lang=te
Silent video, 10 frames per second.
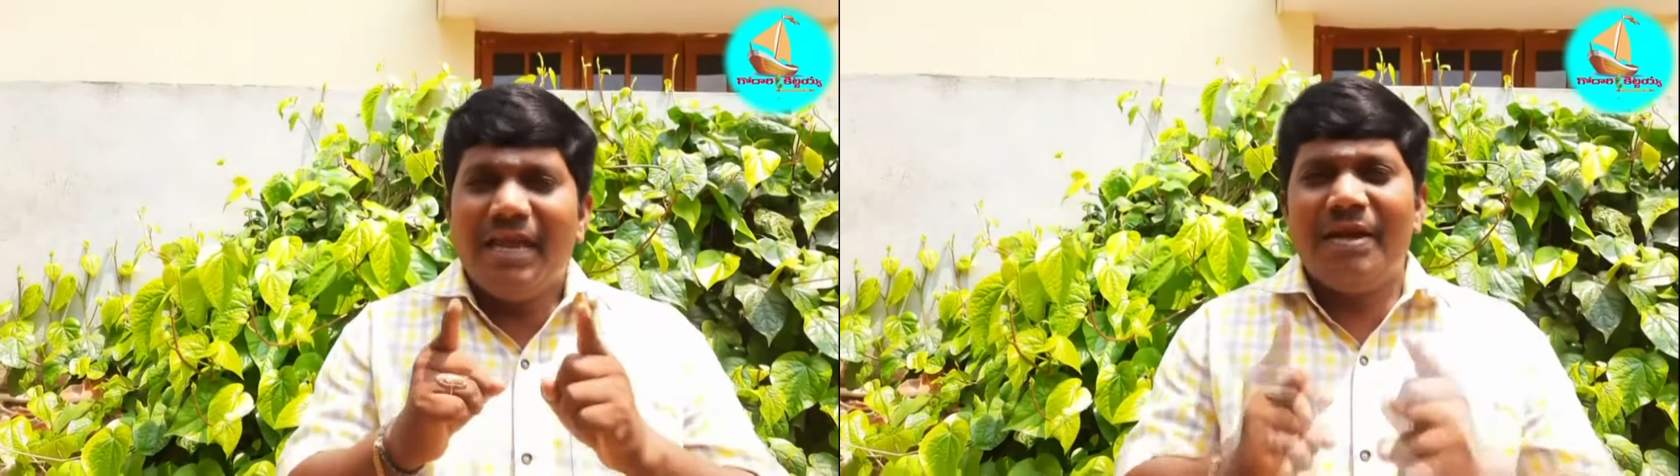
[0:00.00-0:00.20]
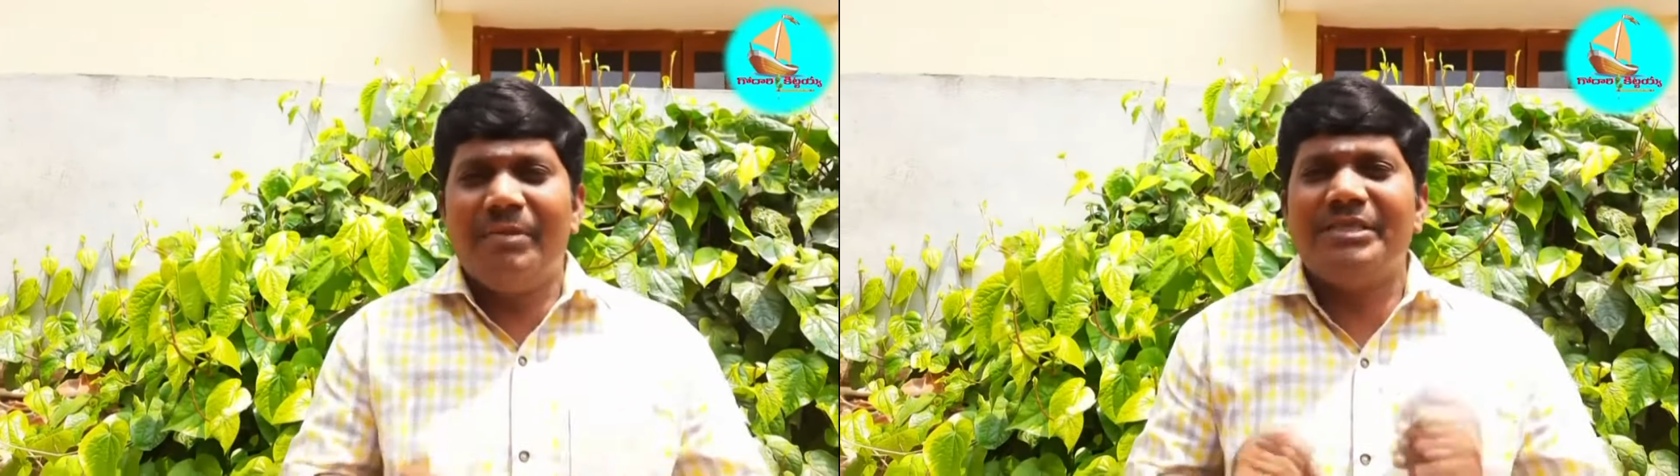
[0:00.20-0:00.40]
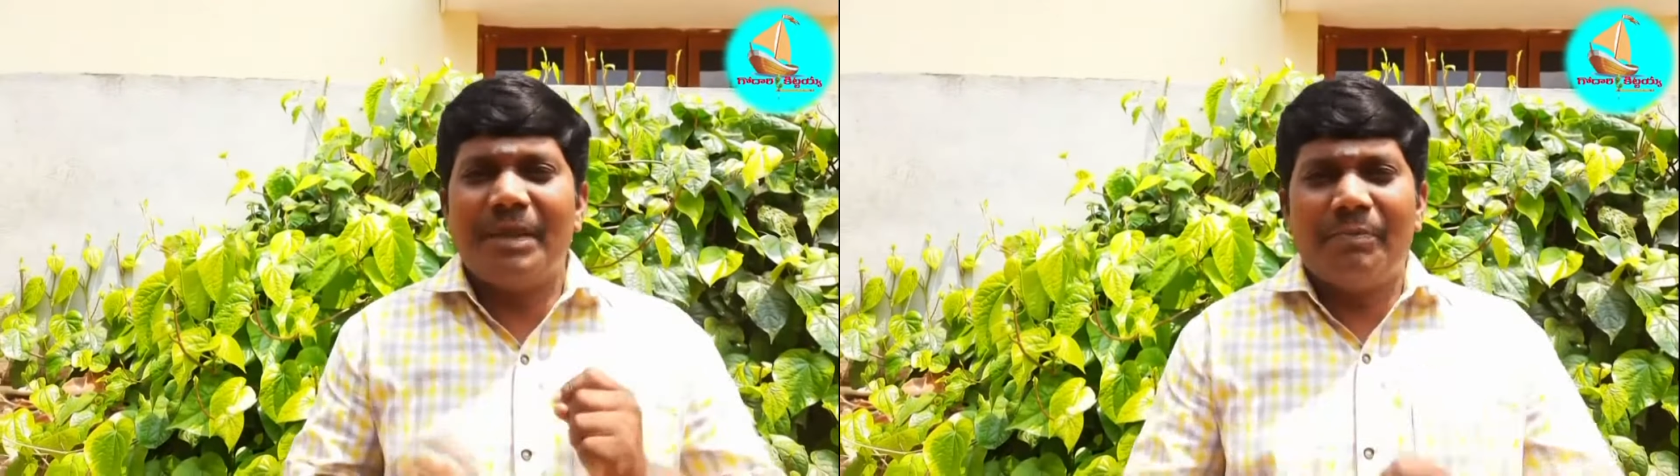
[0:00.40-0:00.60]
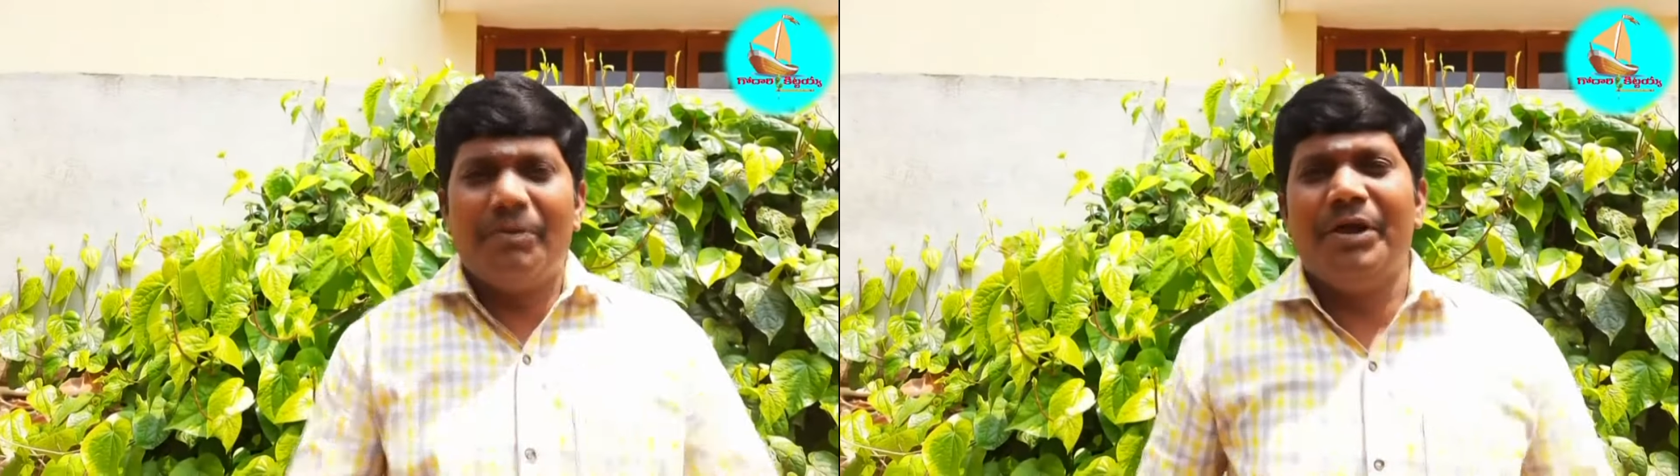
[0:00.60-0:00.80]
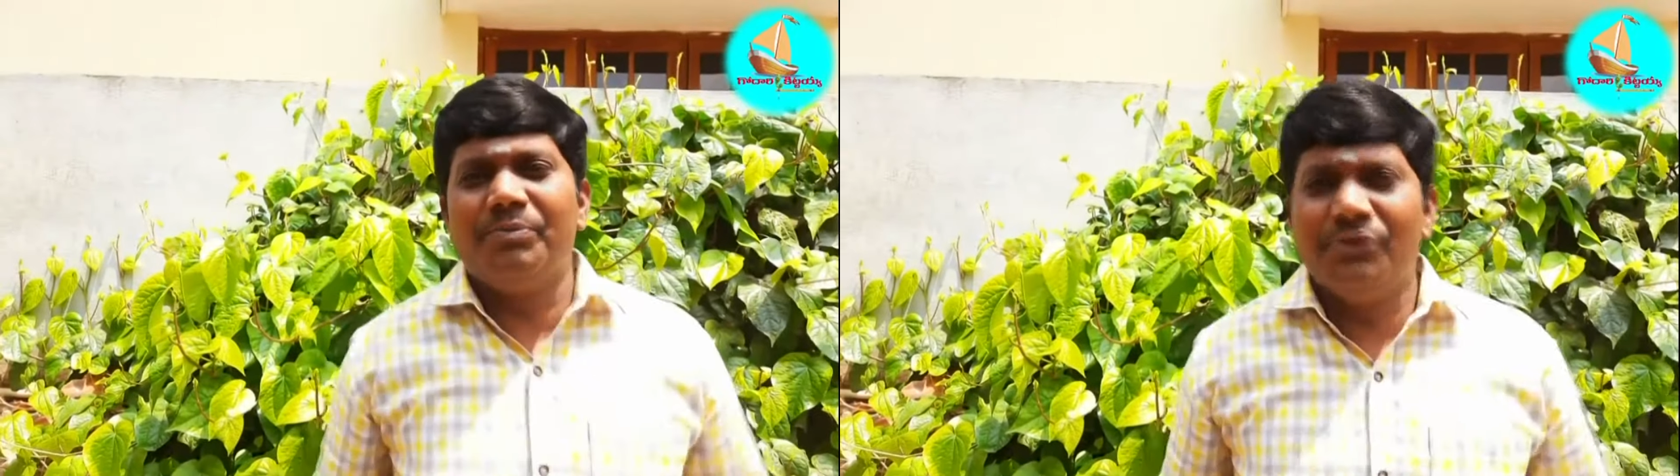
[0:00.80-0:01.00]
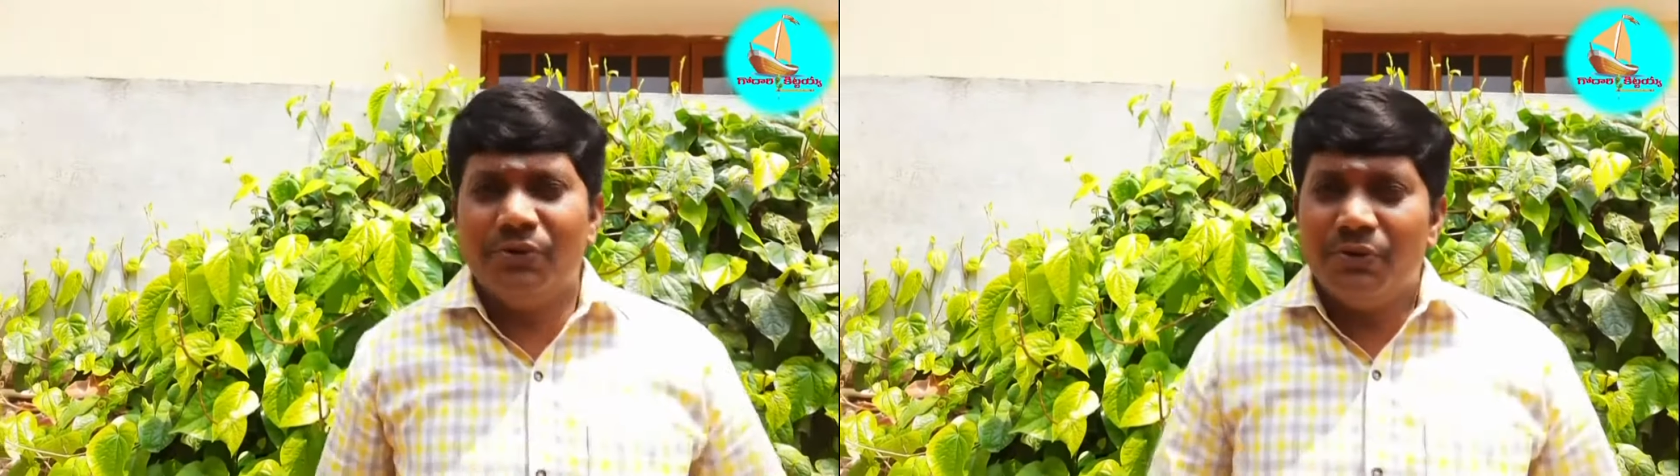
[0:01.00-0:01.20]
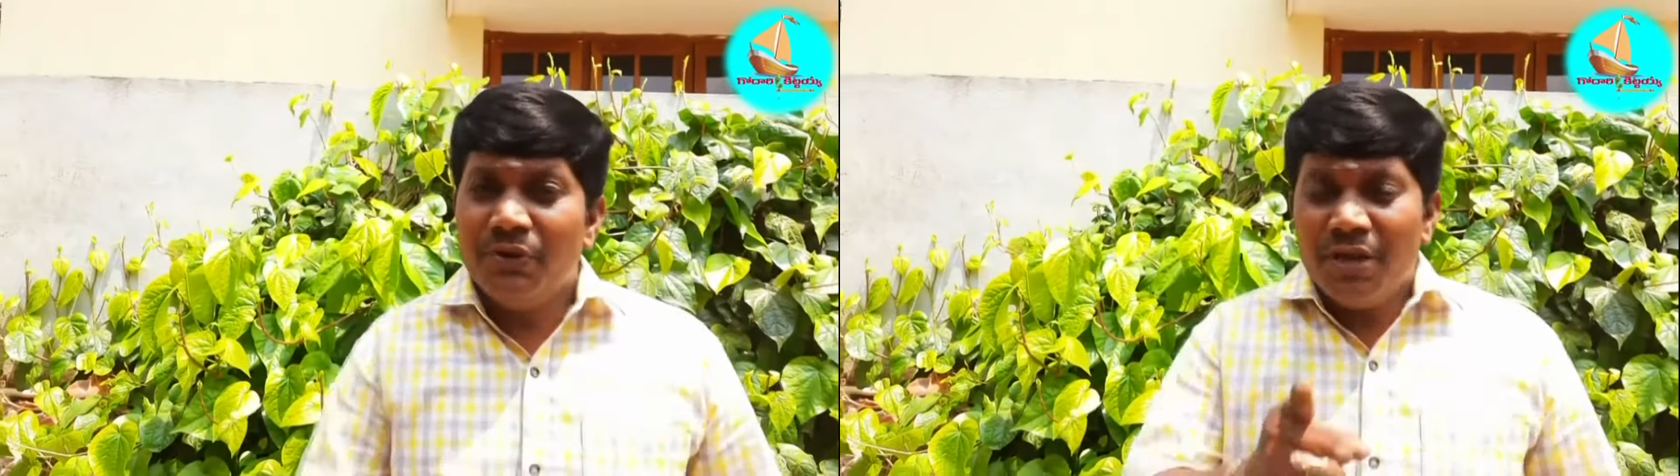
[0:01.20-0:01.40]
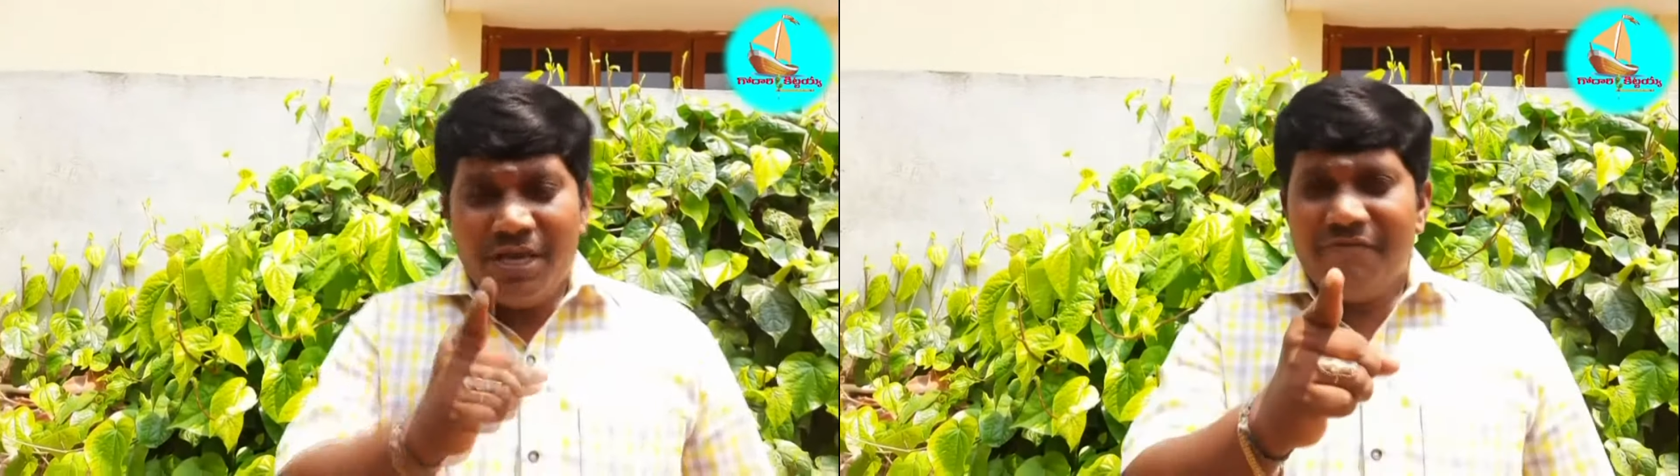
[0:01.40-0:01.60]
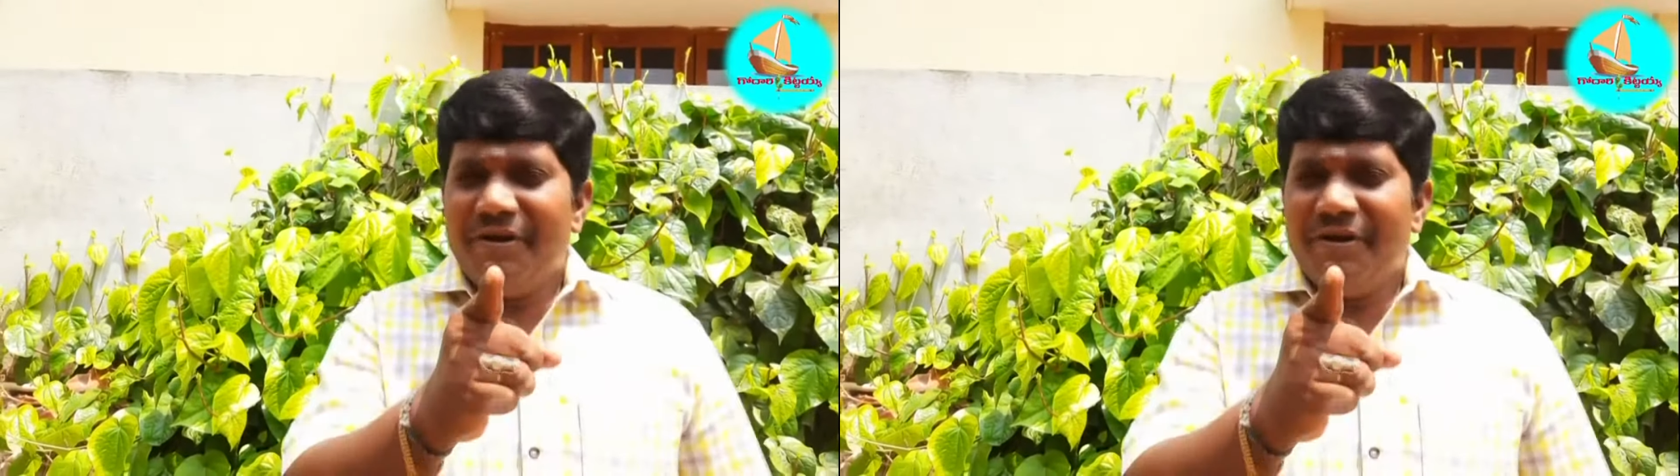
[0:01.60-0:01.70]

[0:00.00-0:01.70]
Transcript: ఇవన్నీ నేను మీకు చెప్పబోయే ముందు